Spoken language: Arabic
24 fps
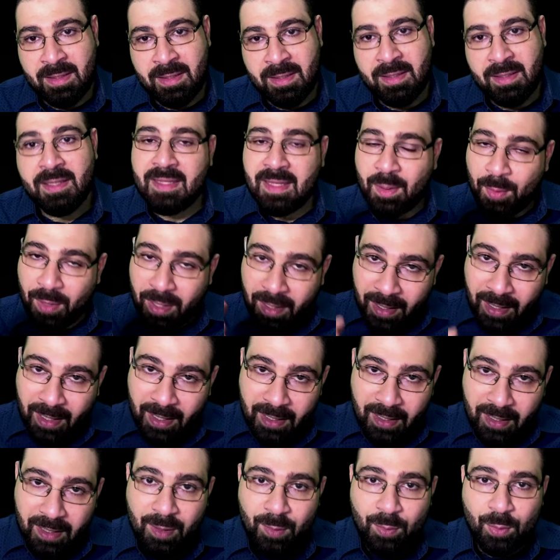إذا وقع
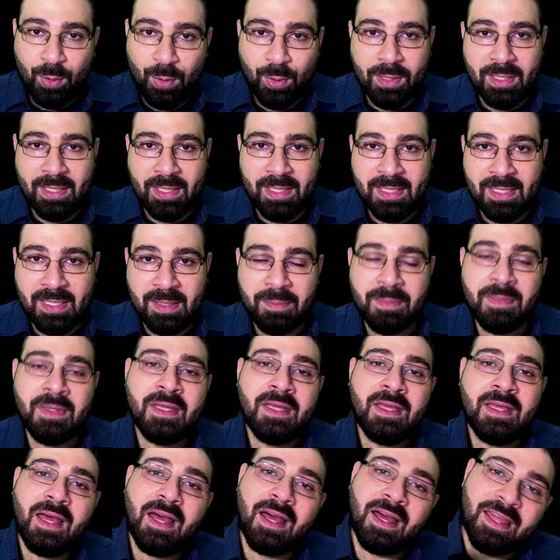القول عليهم
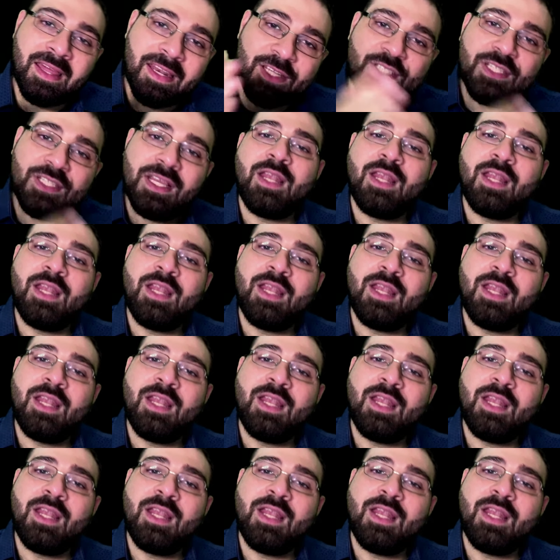أخرجنا